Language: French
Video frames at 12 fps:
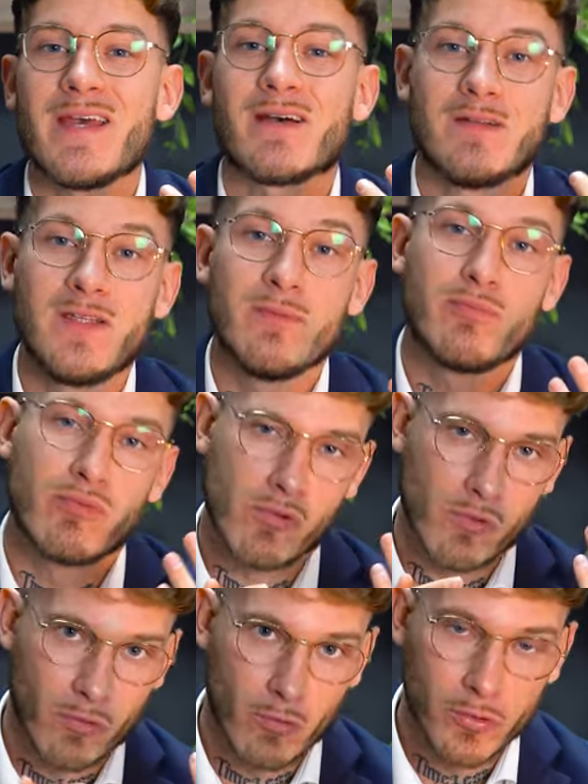RD
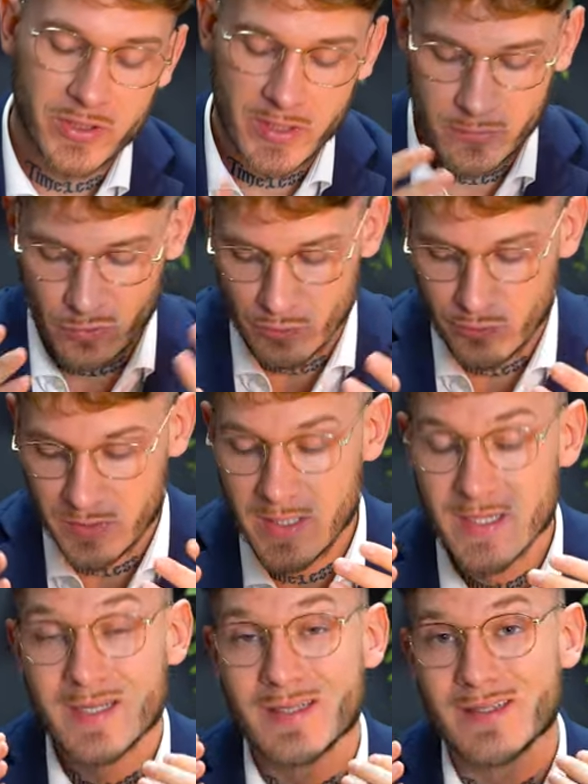pour Roger Dubuis